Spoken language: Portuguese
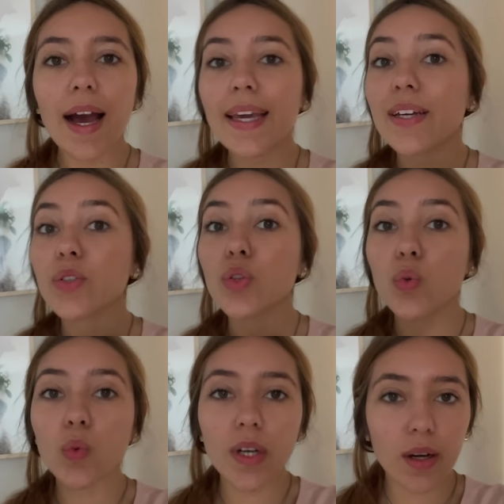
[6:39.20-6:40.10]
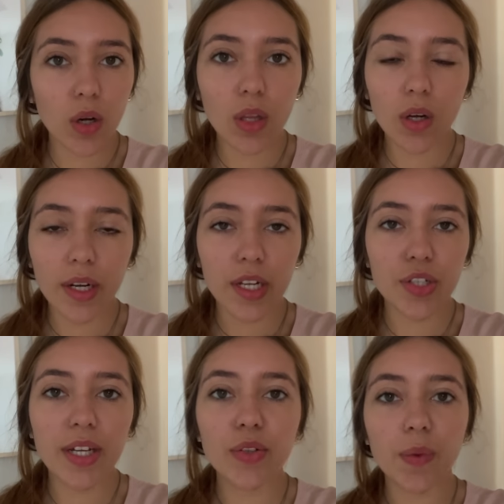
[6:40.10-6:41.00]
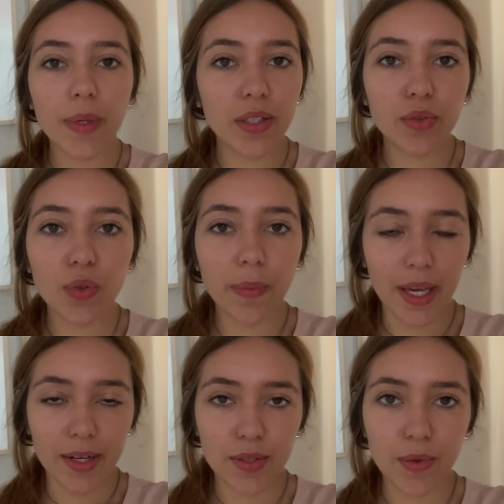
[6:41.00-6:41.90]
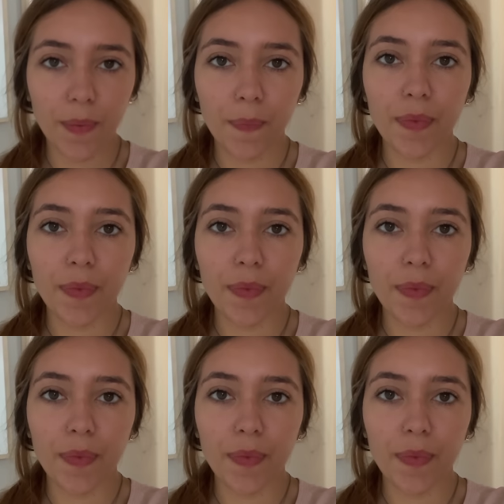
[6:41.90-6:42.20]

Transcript: Aí eu nunca coloco ele já dormindo no berço.